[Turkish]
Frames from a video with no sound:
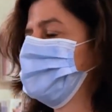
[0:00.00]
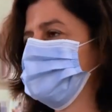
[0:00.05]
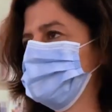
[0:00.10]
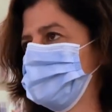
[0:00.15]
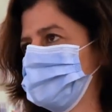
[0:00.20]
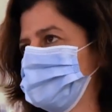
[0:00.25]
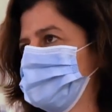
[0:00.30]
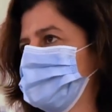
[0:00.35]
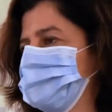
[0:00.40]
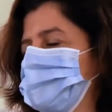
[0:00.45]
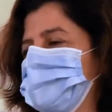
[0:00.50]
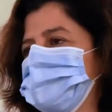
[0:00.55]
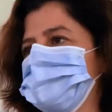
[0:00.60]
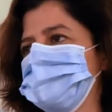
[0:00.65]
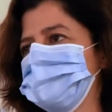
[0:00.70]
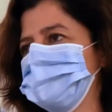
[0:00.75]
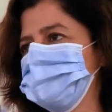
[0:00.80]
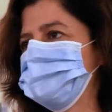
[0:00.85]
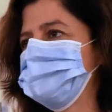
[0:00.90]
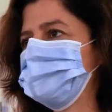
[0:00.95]
Başka problem
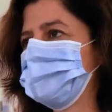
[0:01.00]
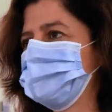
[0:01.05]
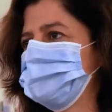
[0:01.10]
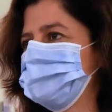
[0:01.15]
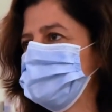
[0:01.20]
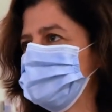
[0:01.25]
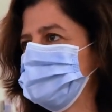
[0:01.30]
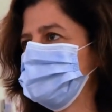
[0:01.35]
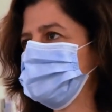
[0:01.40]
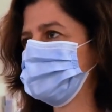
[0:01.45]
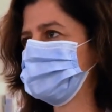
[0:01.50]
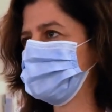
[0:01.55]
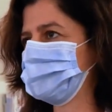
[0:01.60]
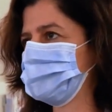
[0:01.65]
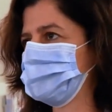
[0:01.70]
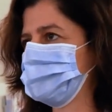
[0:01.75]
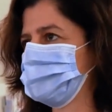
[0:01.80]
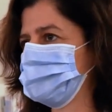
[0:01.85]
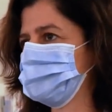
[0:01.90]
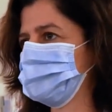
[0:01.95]
yok. Evet. Servis
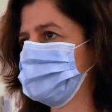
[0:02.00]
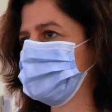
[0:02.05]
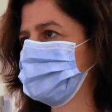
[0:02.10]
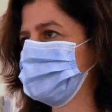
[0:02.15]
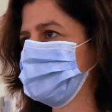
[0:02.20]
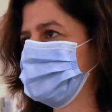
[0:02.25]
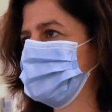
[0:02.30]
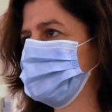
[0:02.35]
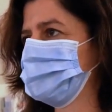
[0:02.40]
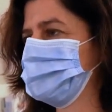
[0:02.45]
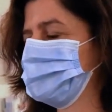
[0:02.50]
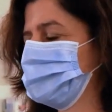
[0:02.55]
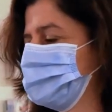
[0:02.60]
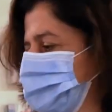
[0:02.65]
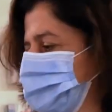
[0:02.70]
stabil. Aynen öyle.